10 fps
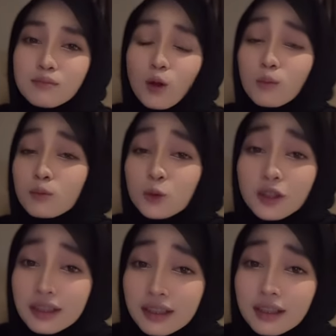belum
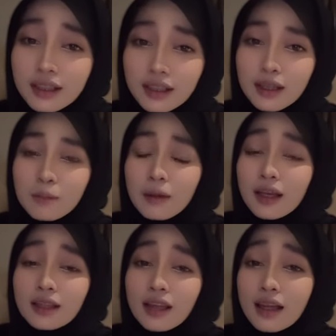mudeng nih dan
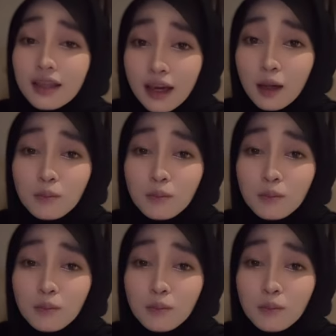pengen tanya